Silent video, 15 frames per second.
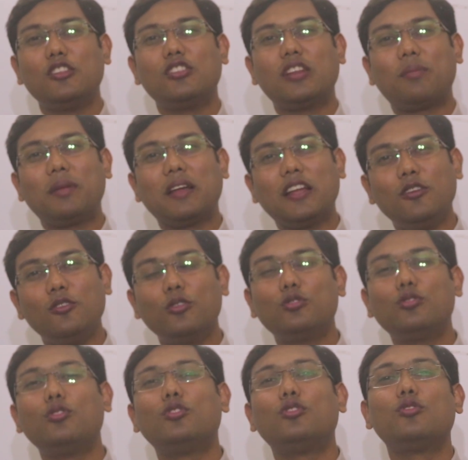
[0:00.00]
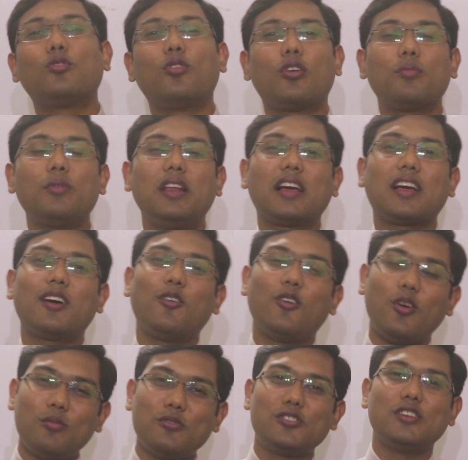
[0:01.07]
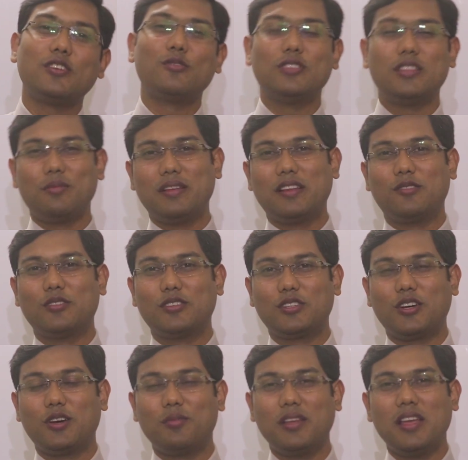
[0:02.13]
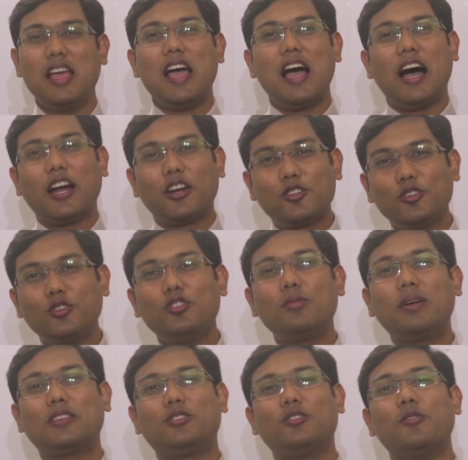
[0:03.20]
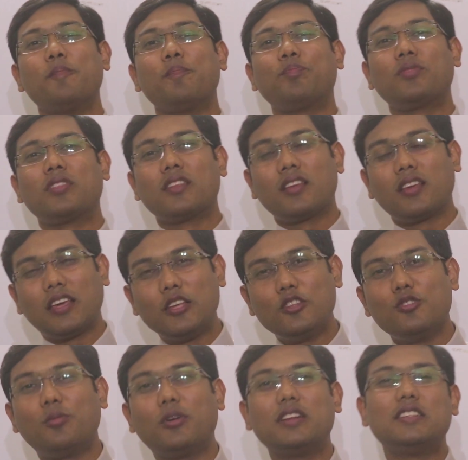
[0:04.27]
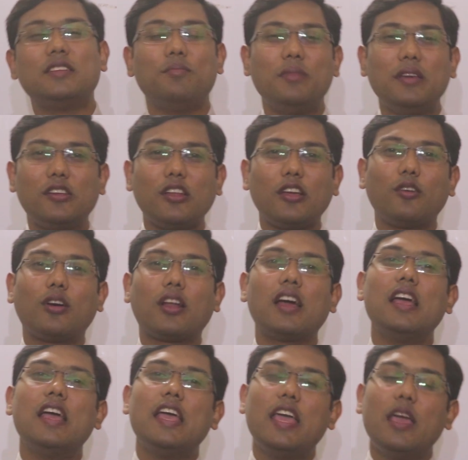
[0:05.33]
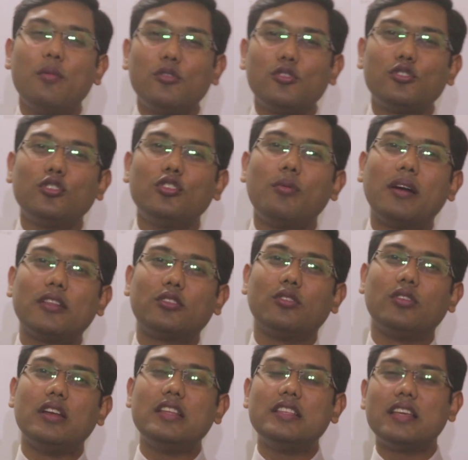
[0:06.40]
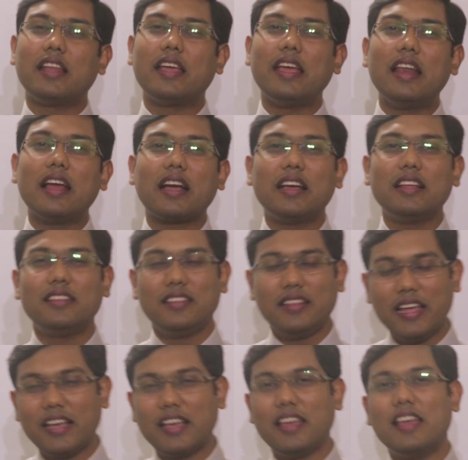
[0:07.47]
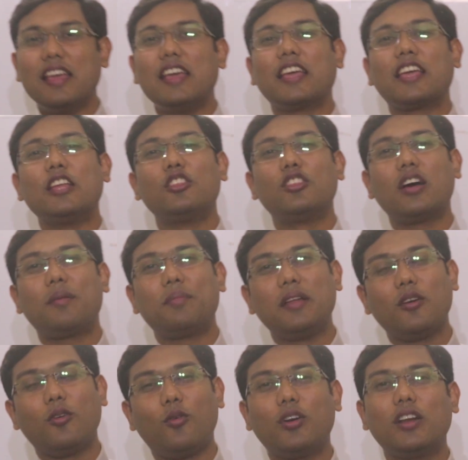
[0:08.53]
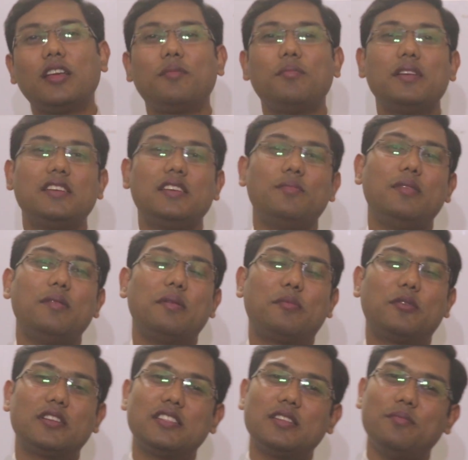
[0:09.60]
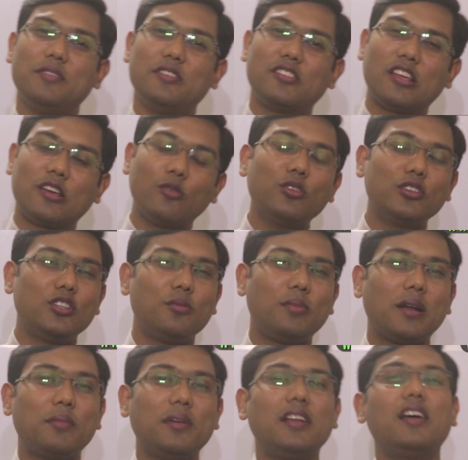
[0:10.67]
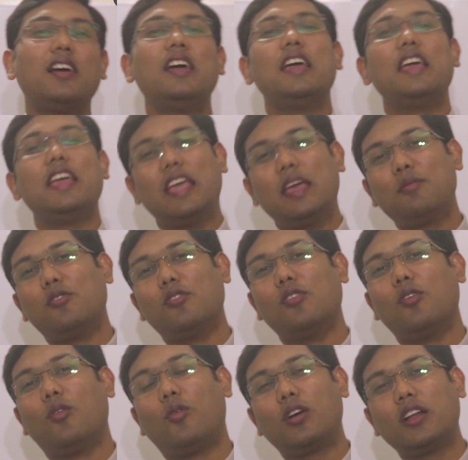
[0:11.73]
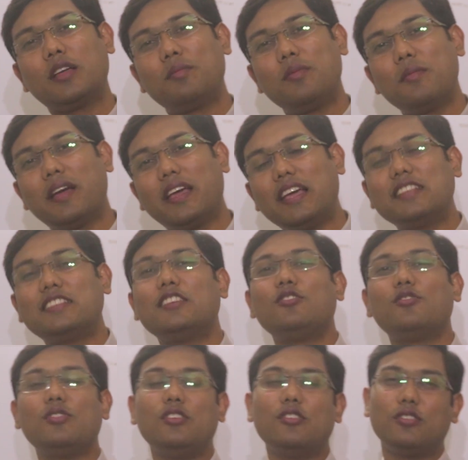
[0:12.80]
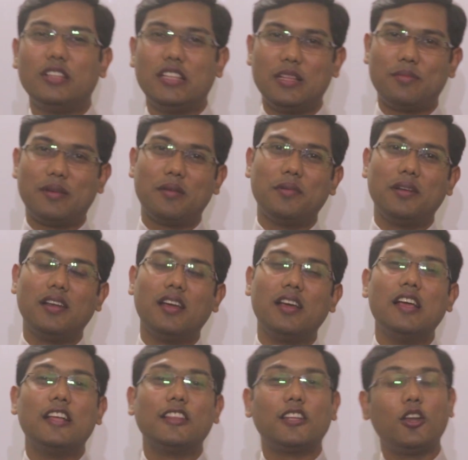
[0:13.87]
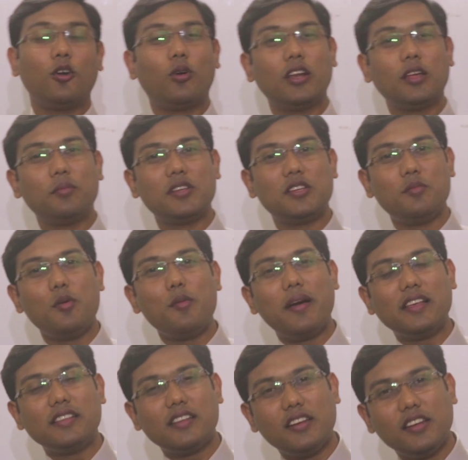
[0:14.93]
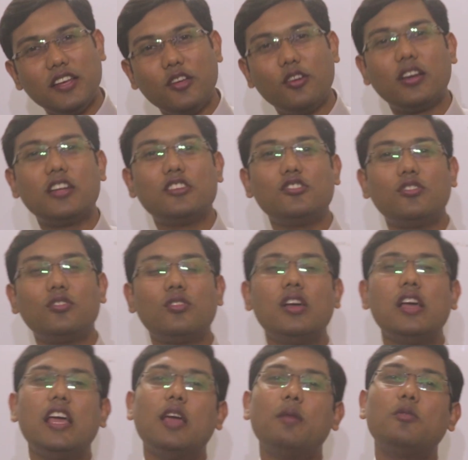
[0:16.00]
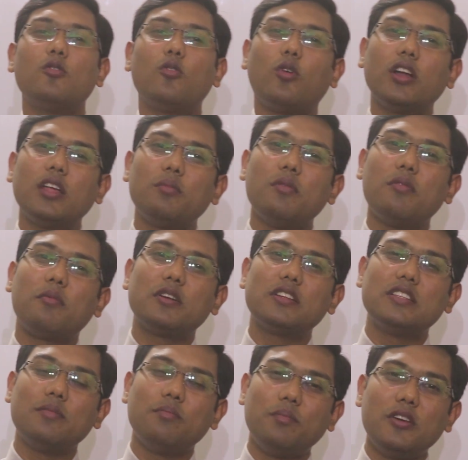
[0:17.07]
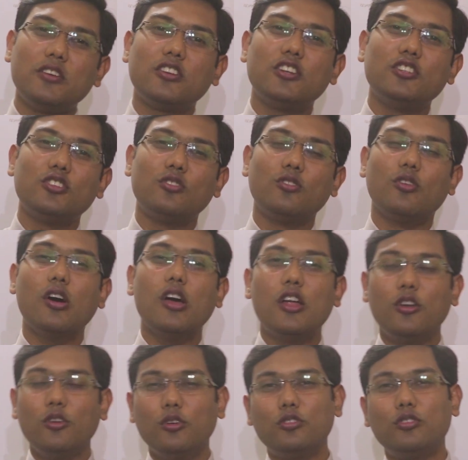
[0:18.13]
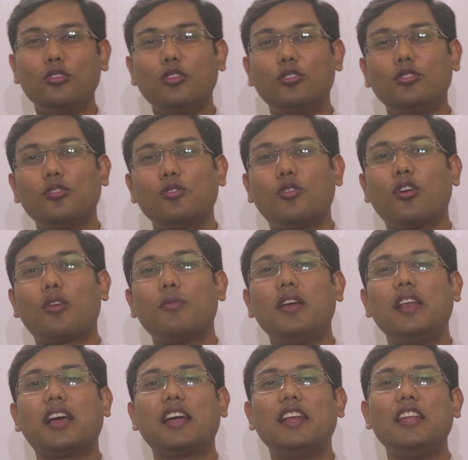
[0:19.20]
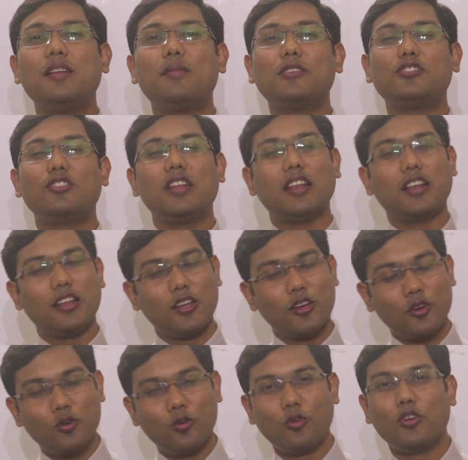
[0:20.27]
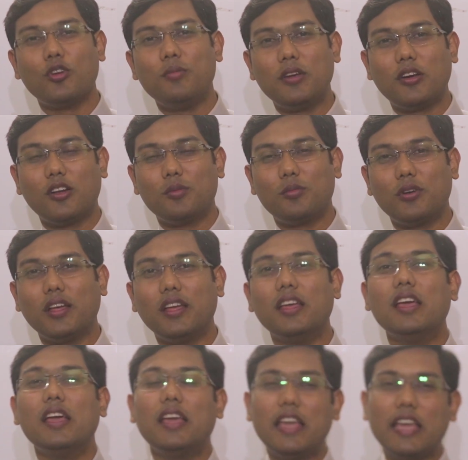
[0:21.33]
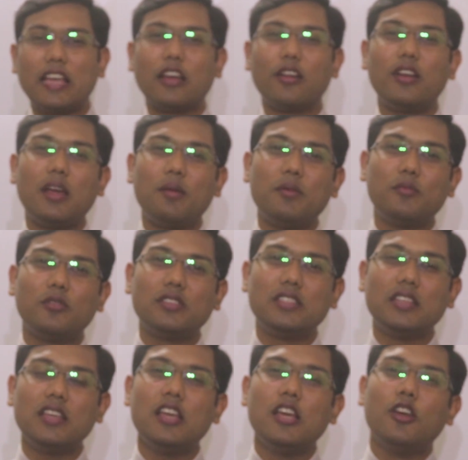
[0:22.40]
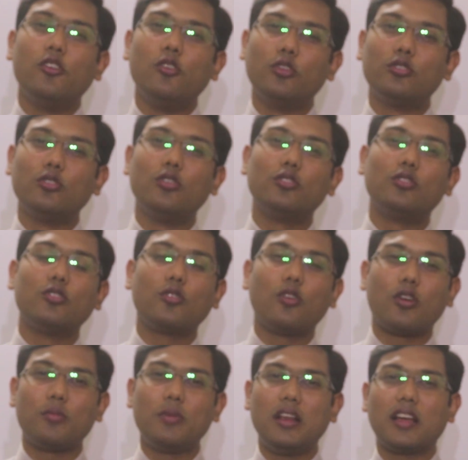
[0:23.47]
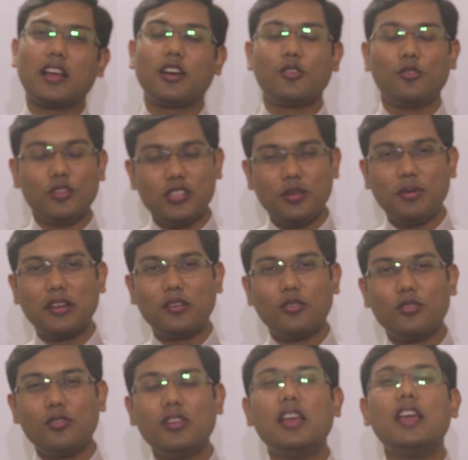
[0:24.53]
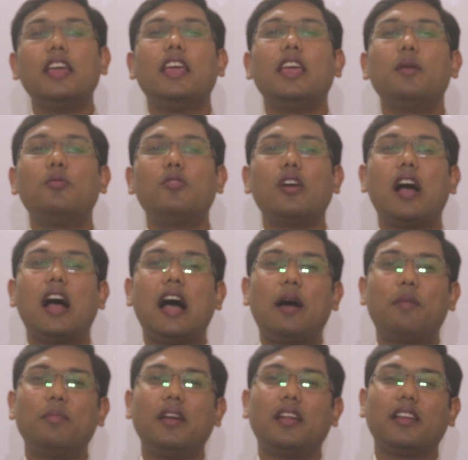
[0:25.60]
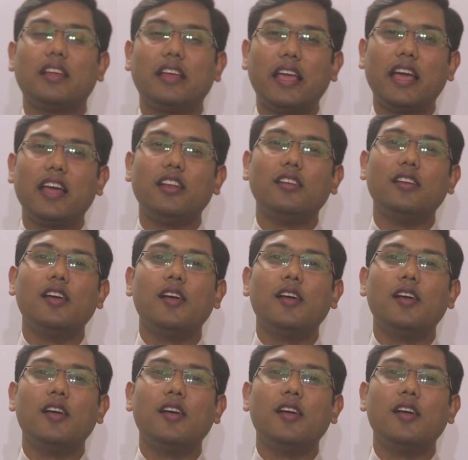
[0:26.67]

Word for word: কিন্তু আপনাকে নতুন নতুন কর্ম এলাকা অবশ্যই খুঁজে বের করতে হবে আর শুধুমাত্র কিছু পলিসি বিক্রয় করা এবং শুধুমাত্র নিজের এলাকায় থেকে কিন্তু আপনি অনেক বেশি বিমা পলিসি বিক্রয় করতেও পারবেন না এবং অনেক বিমা এজেন্টও নিয়োগ দিতে পারবেন না তাহলে অনেক বেশি বিমা এজেন্ট নিয়োগের জন্য এবং অনেক বিমা পলিসি বিক্রয়ের জন্য নতুন নতুন কর্ম এলাকা নির্বাচনের কোনোই বিকল্প নেই এই কারণে আমি বলছি নতুন নতুন কর্ম এলাকা খুঁজে বের করুন এবং আপনার জ্ঞান